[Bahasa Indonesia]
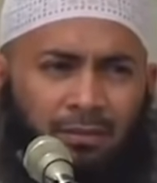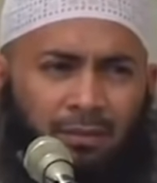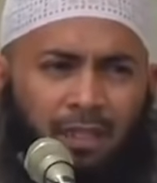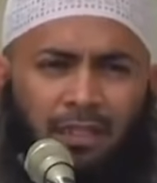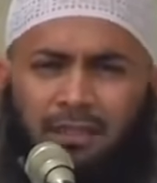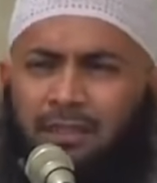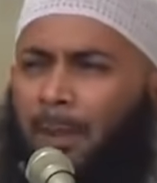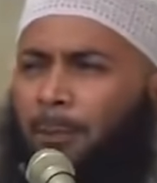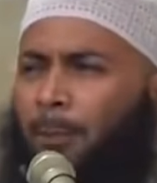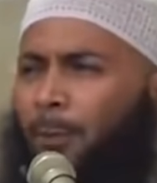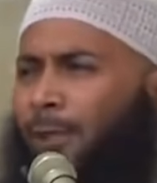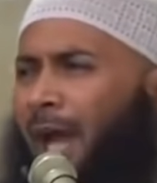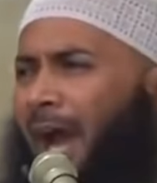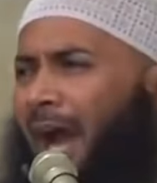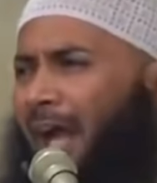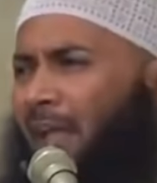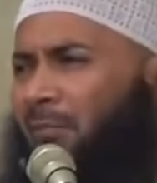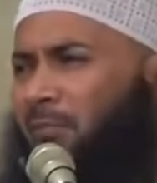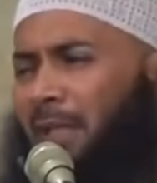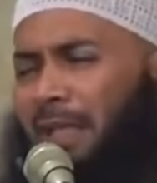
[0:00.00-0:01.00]
Kita pun
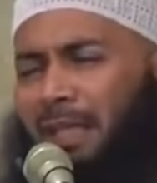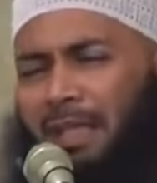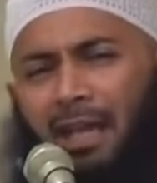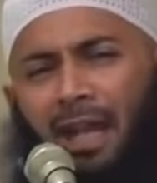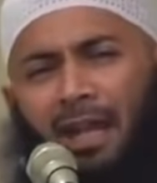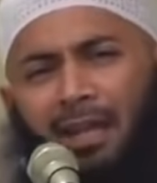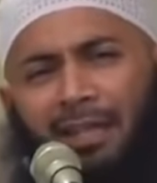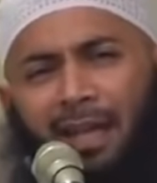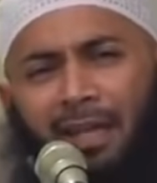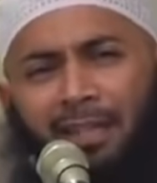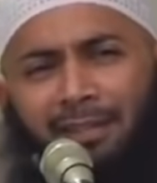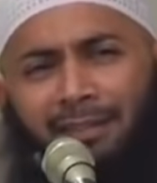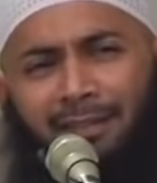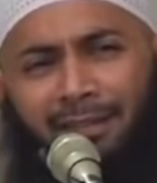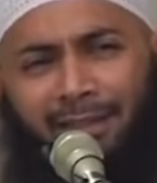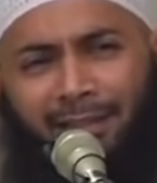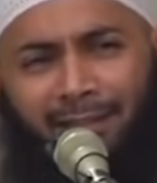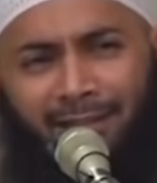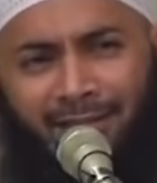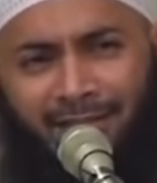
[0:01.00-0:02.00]
akan
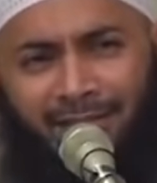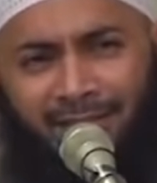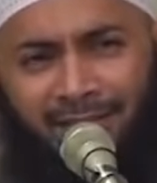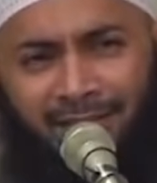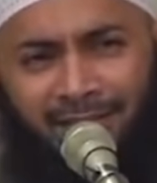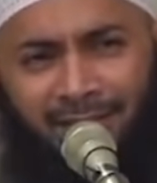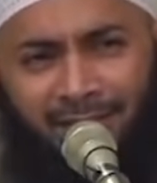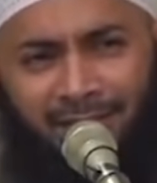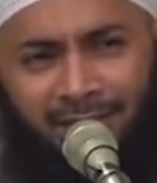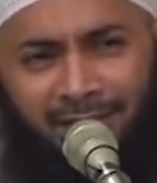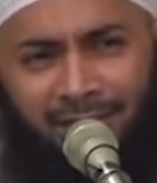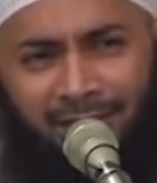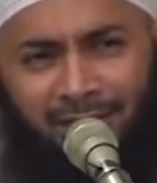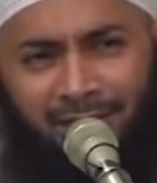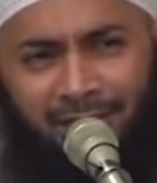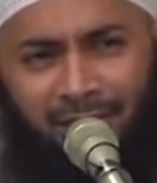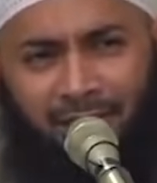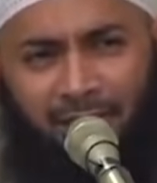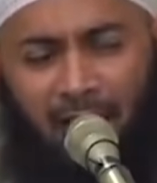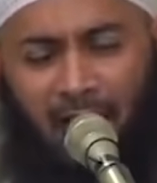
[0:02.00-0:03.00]
meninggalkannya
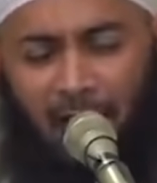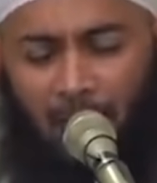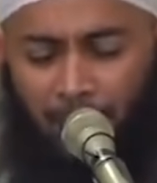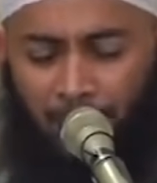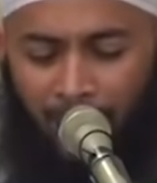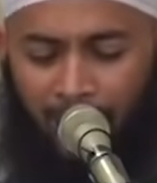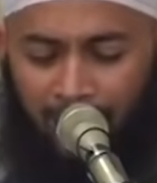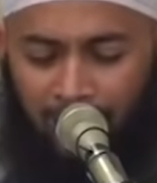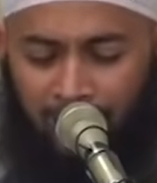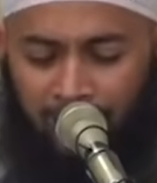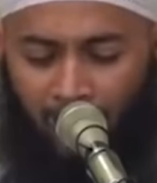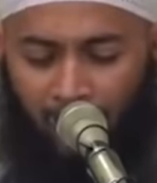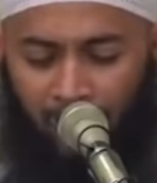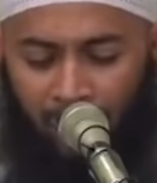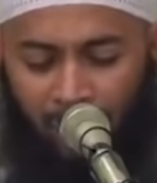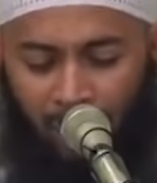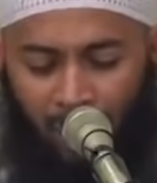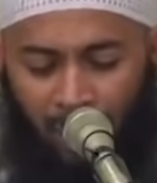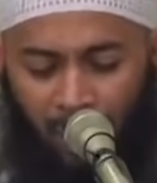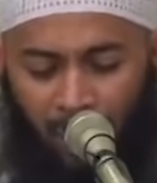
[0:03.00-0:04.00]
apa kata
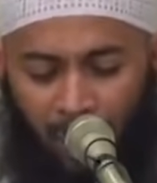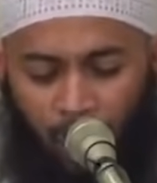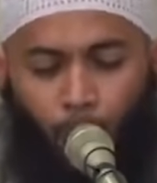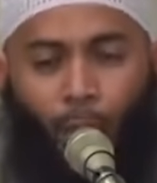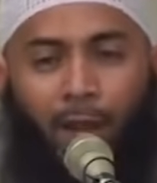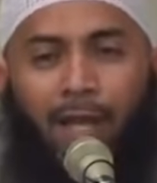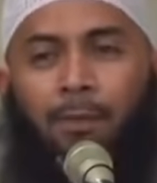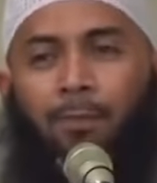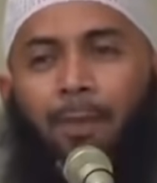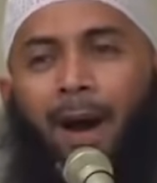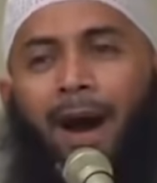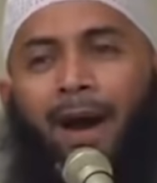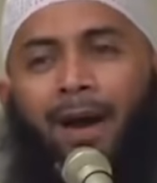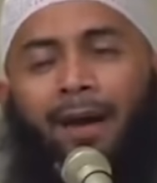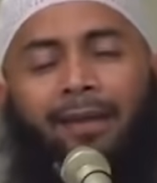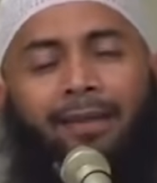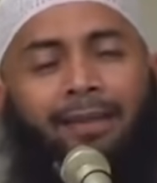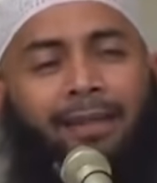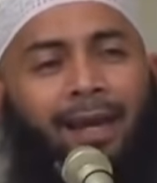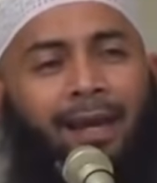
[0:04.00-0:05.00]
Allah? Wal
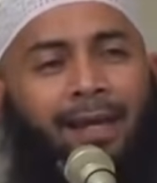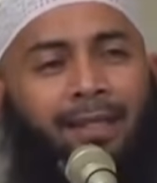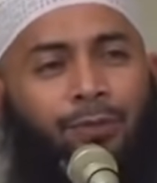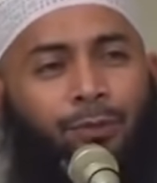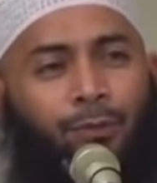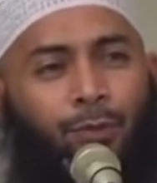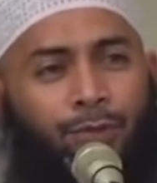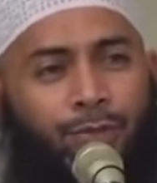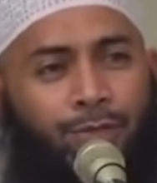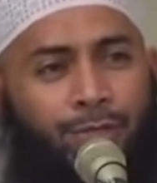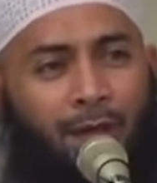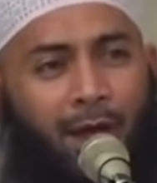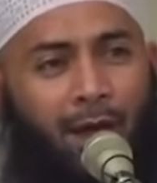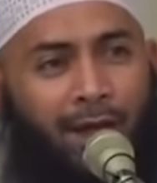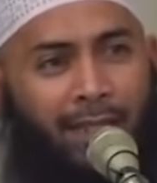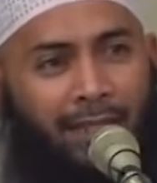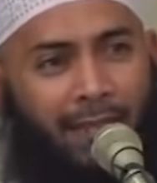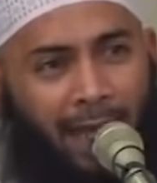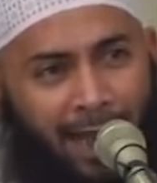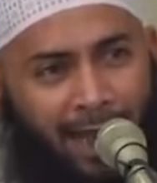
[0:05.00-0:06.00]
baqiyatus
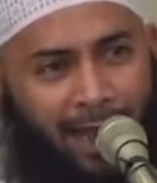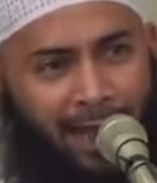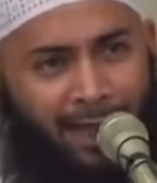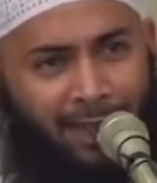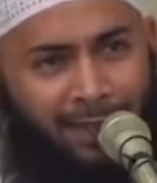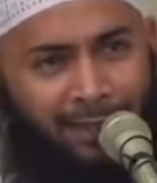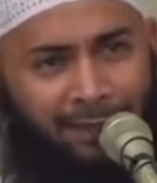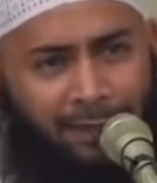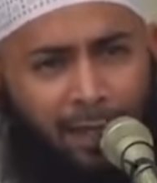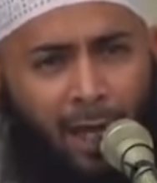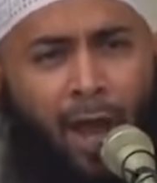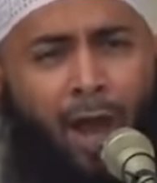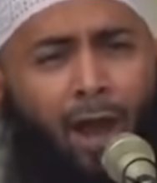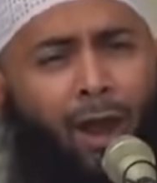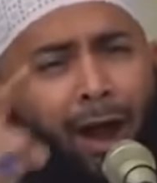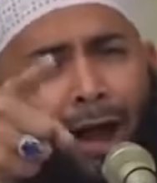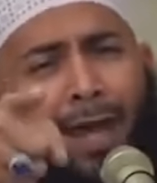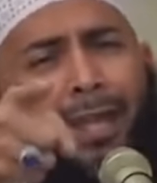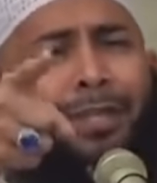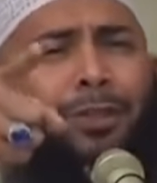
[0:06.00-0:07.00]
salihat
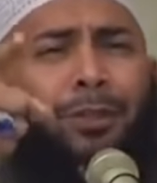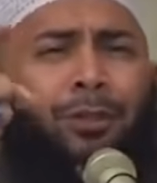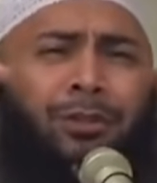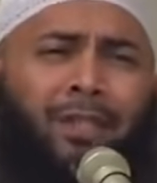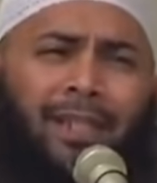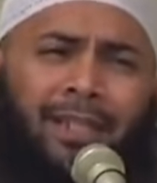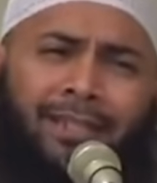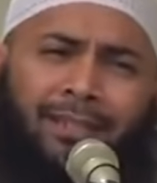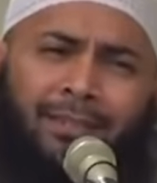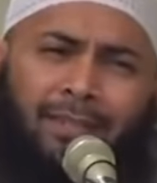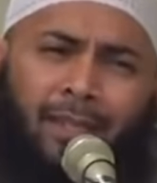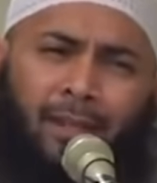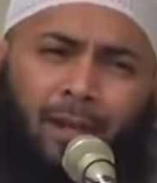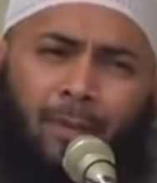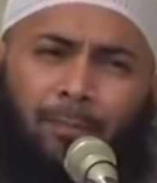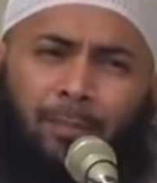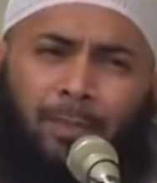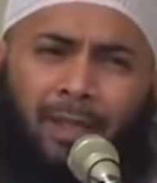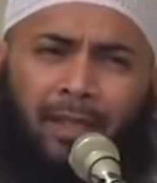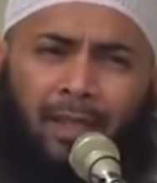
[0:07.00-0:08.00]
khairun 'inda
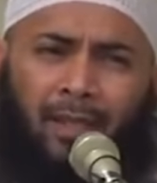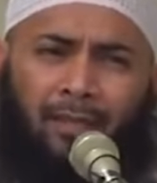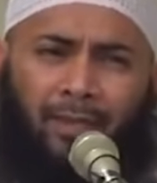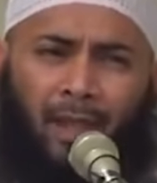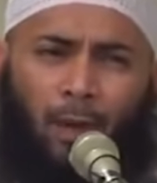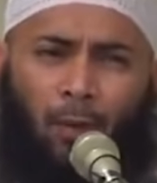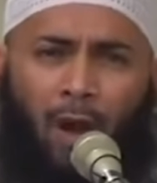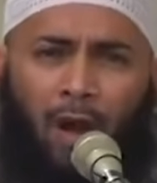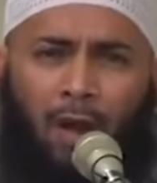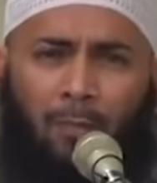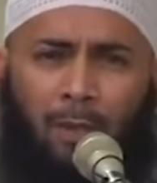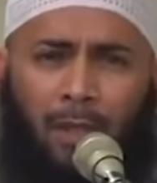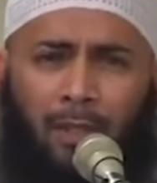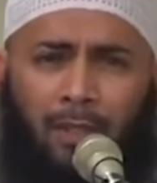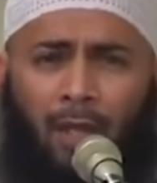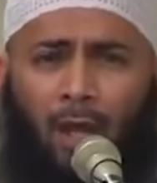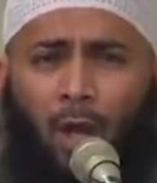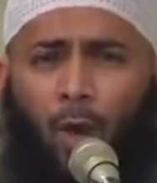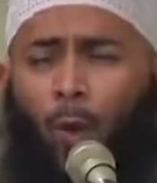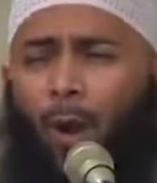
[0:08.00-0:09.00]
rabbika
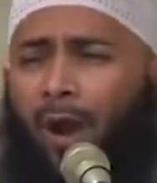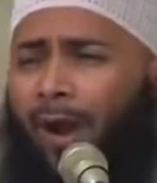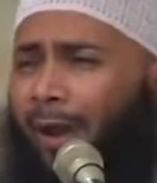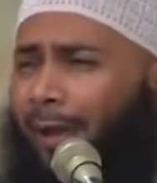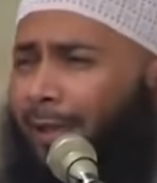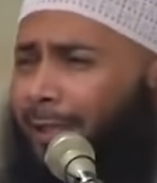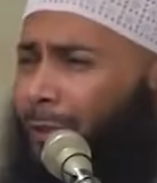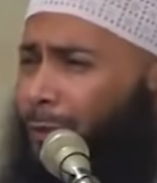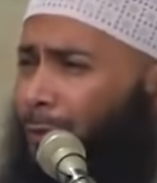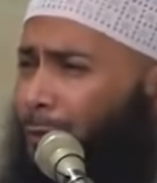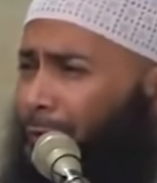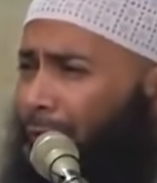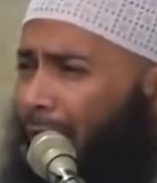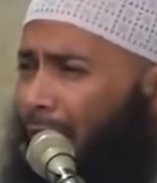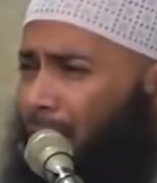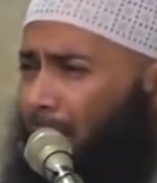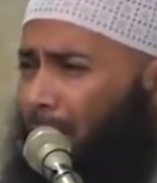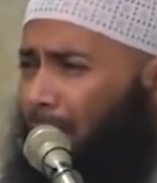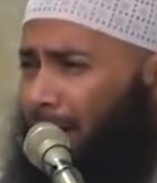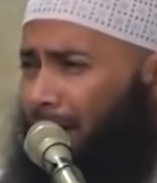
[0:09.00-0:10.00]
thawaban wa khairun
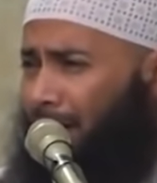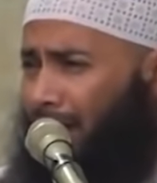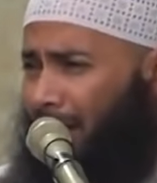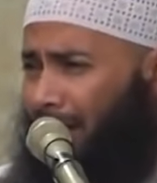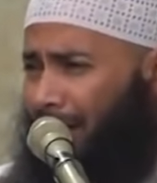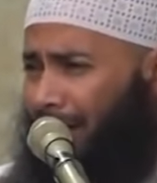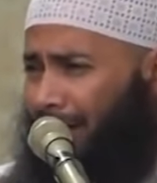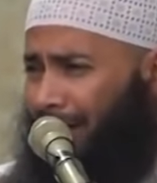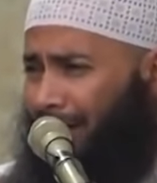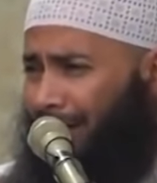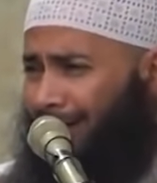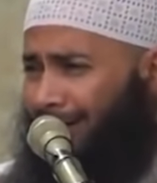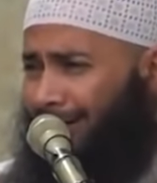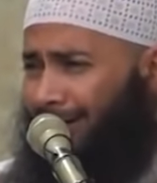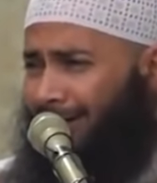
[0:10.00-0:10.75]
amala.